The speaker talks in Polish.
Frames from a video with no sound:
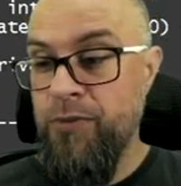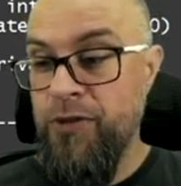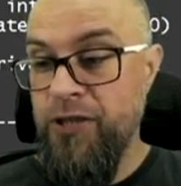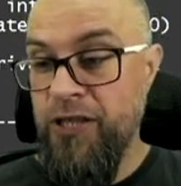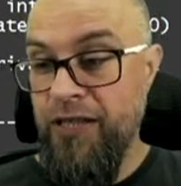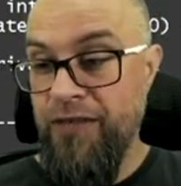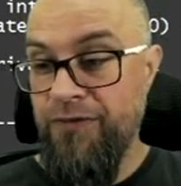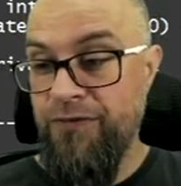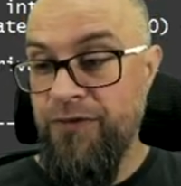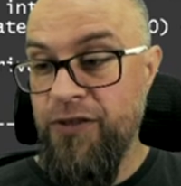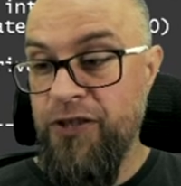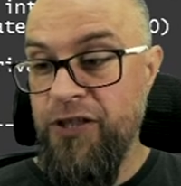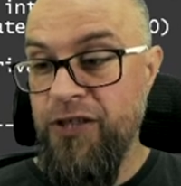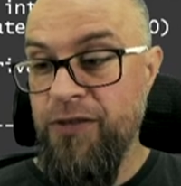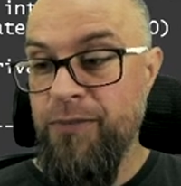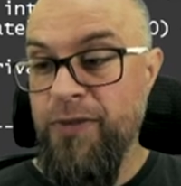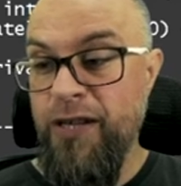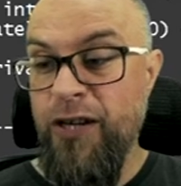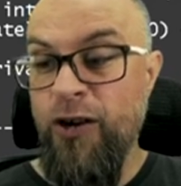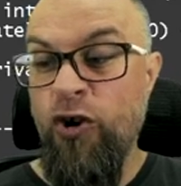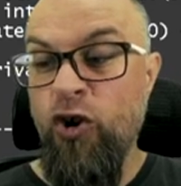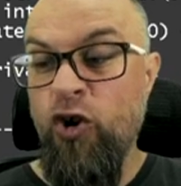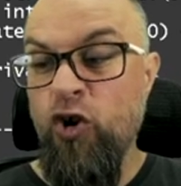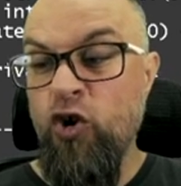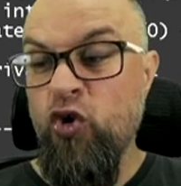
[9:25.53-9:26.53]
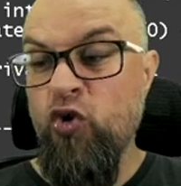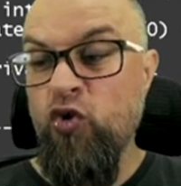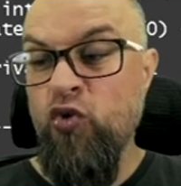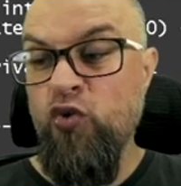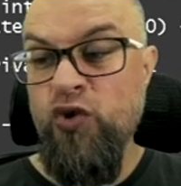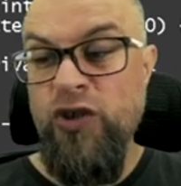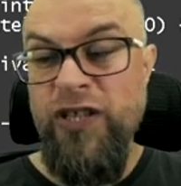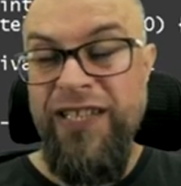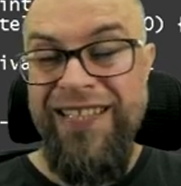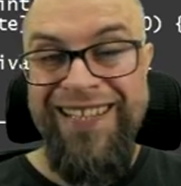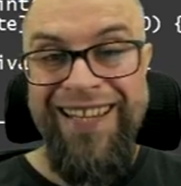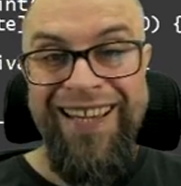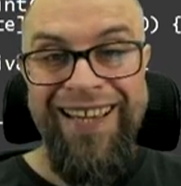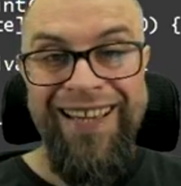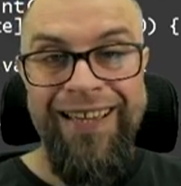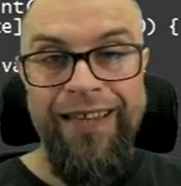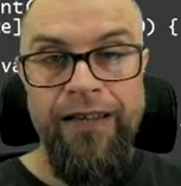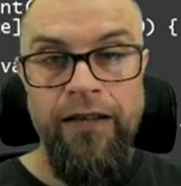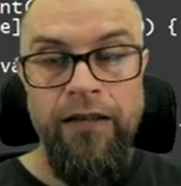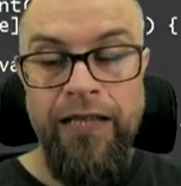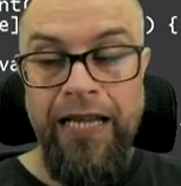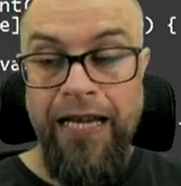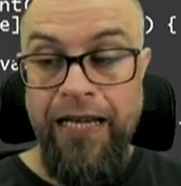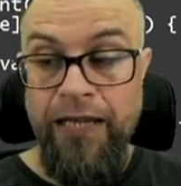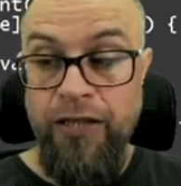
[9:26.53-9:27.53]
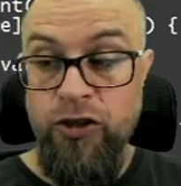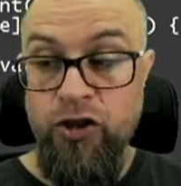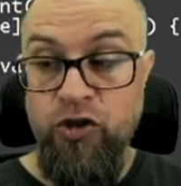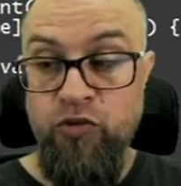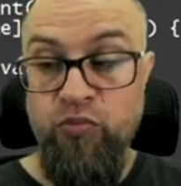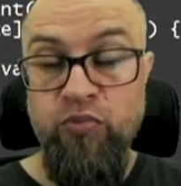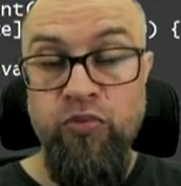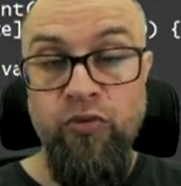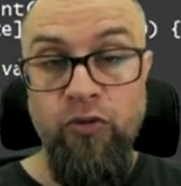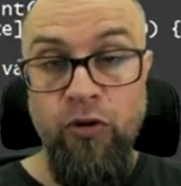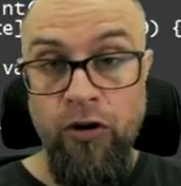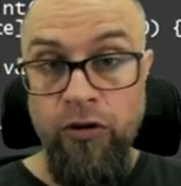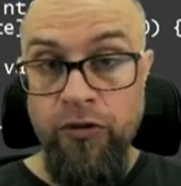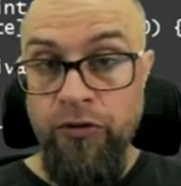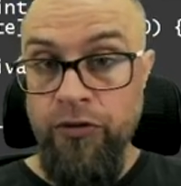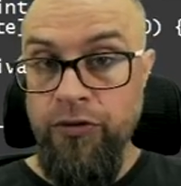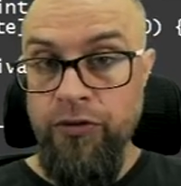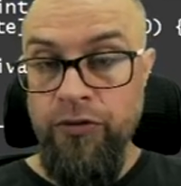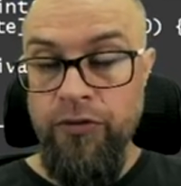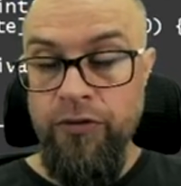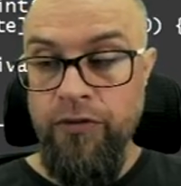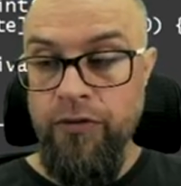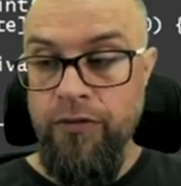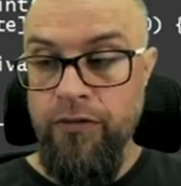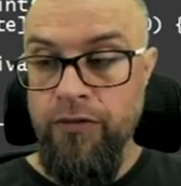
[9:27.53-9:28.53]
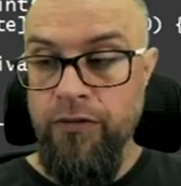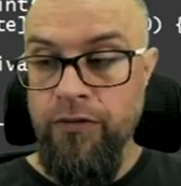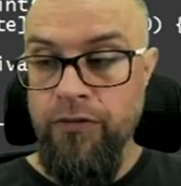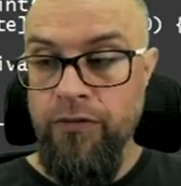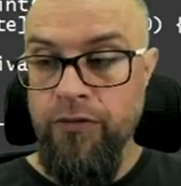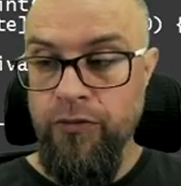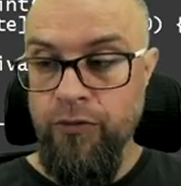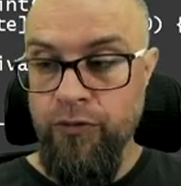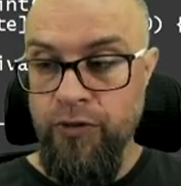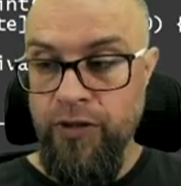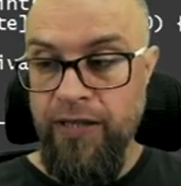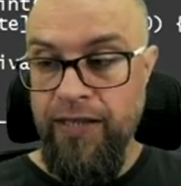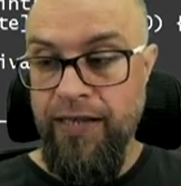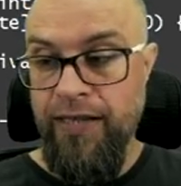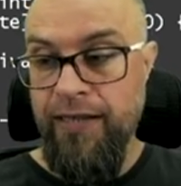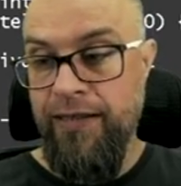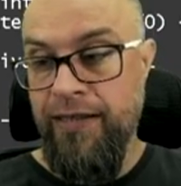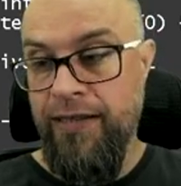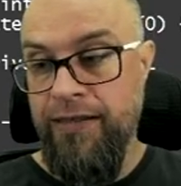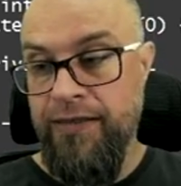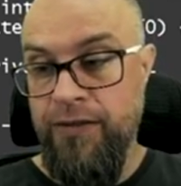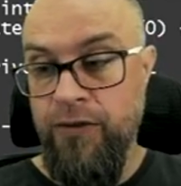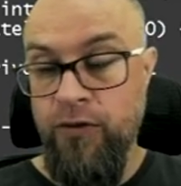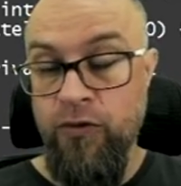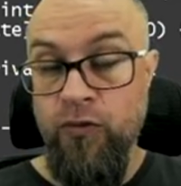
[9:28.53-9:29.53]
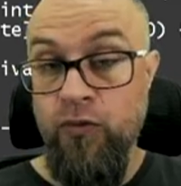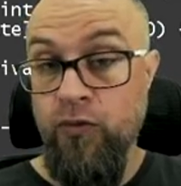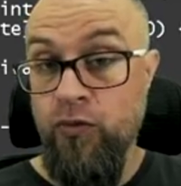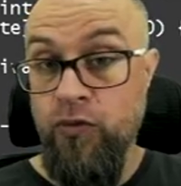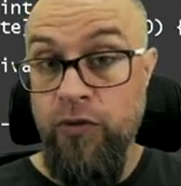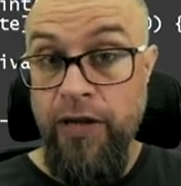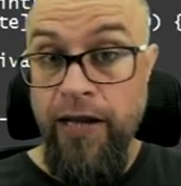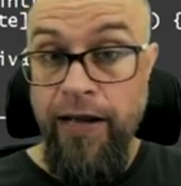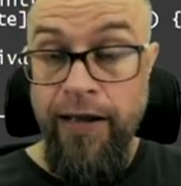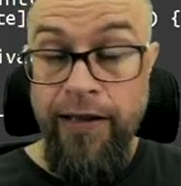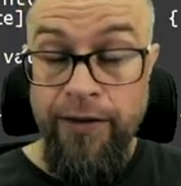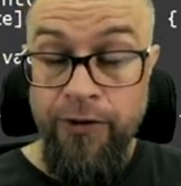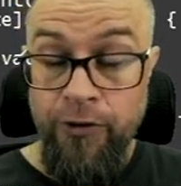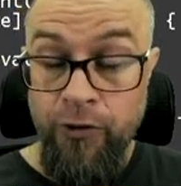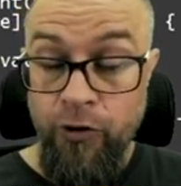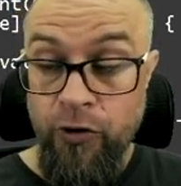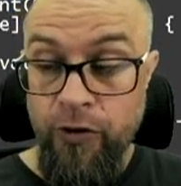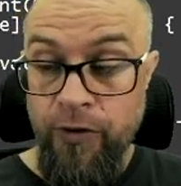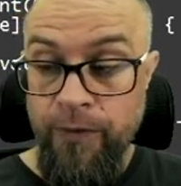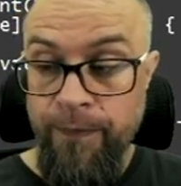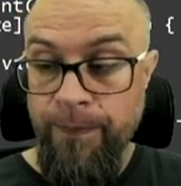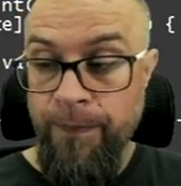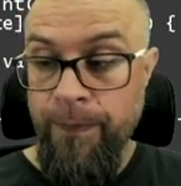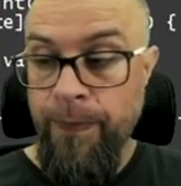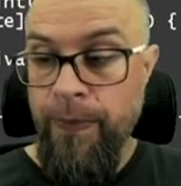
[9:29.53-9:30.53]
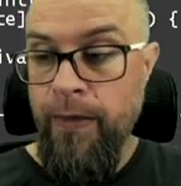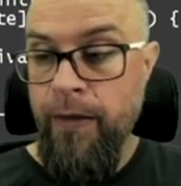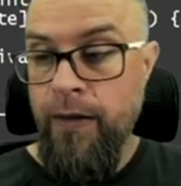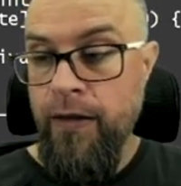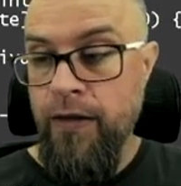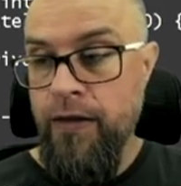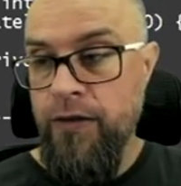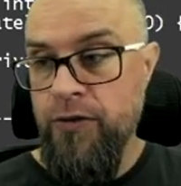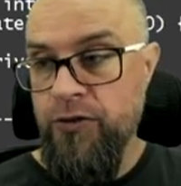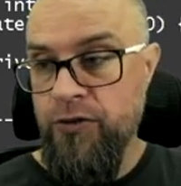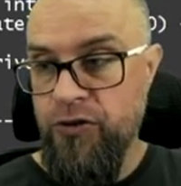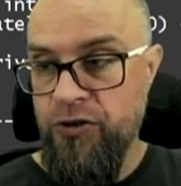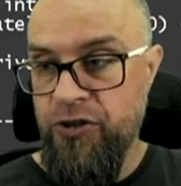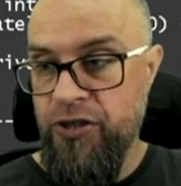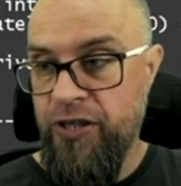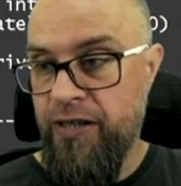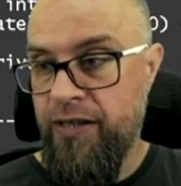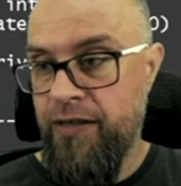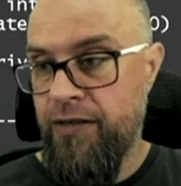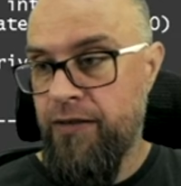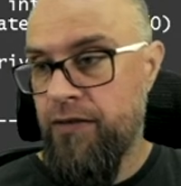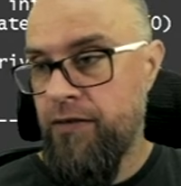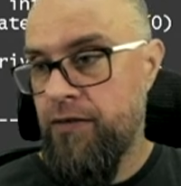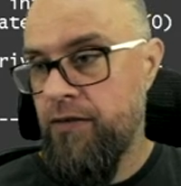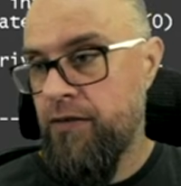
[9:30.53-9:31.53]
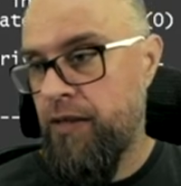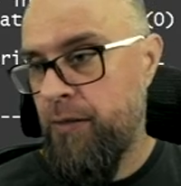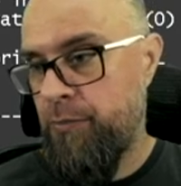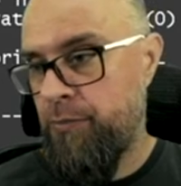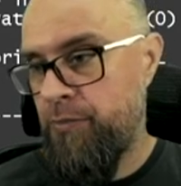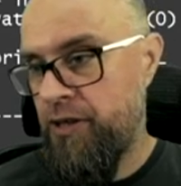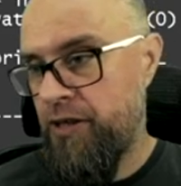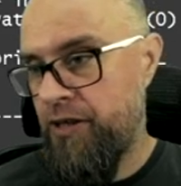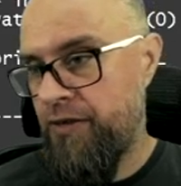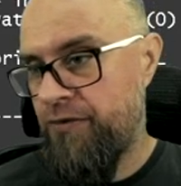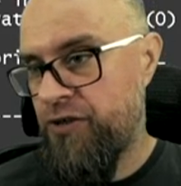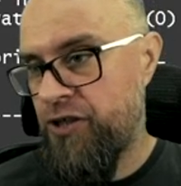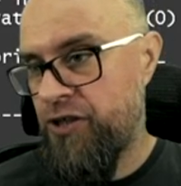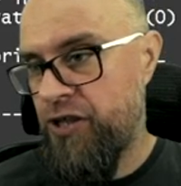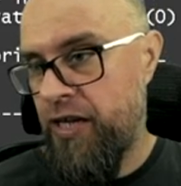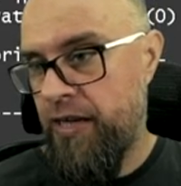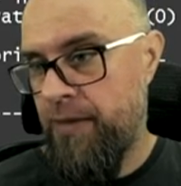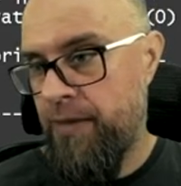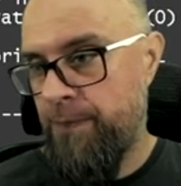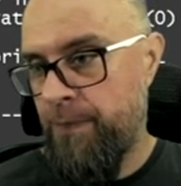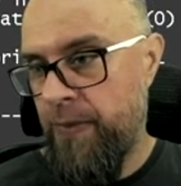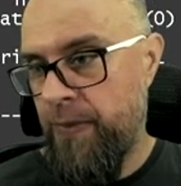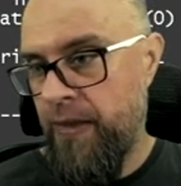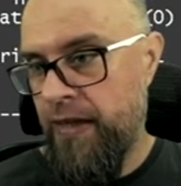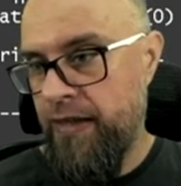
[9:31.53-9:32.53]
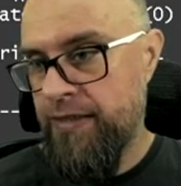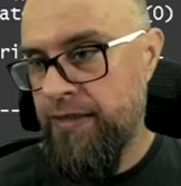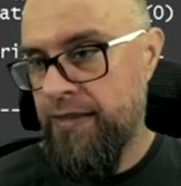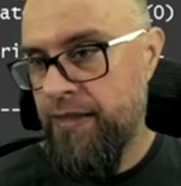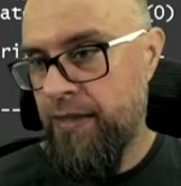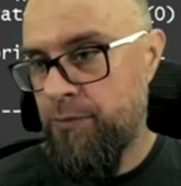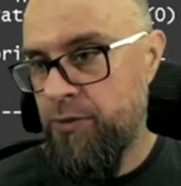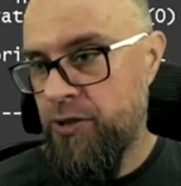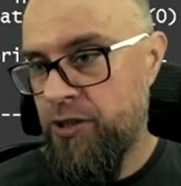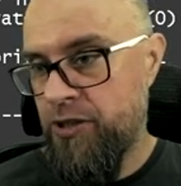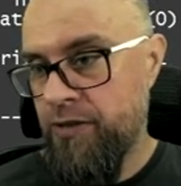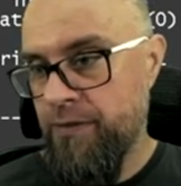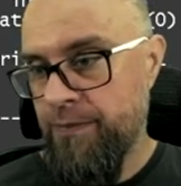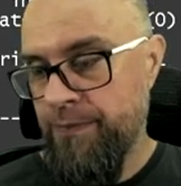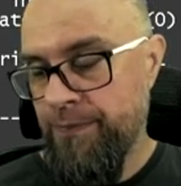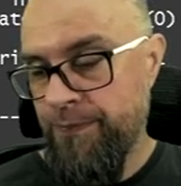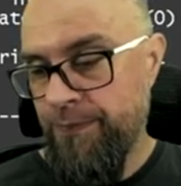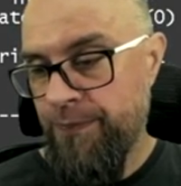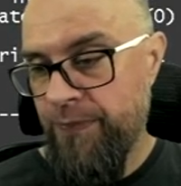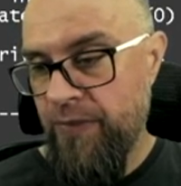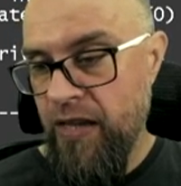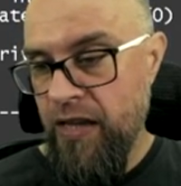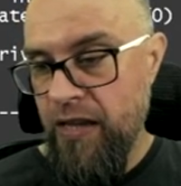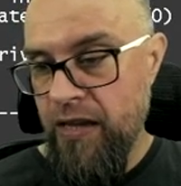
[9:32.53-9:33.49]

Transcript: przechwycimy ogólnie jakiś błąd, tu taka klasa ogólna error, coś jak ta pierwsza exception